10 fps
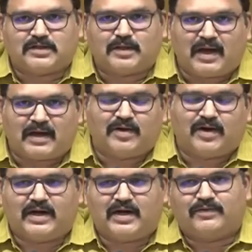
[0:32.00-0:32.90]

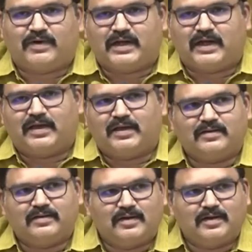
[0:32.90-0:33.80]
రాజమార్గం అనేటటువంటి
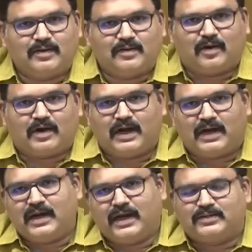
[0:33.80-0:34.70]
ఒక
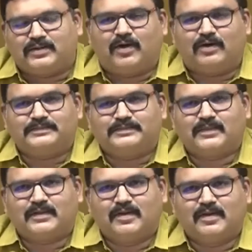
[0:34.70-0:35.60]
హెడ్లైన్తో
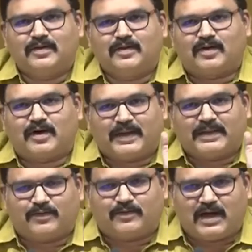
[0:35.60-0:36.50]
ఒక
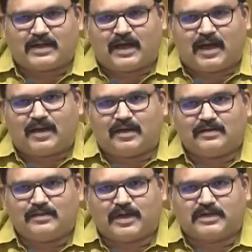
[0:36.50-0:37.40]
పెద్ద వార్త
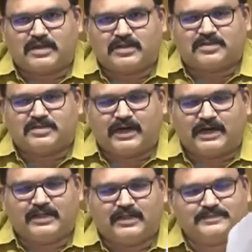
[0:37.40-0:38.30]
ప్రచురించడం
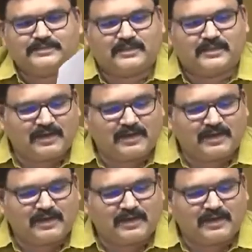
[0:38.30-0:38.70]
జరిగింది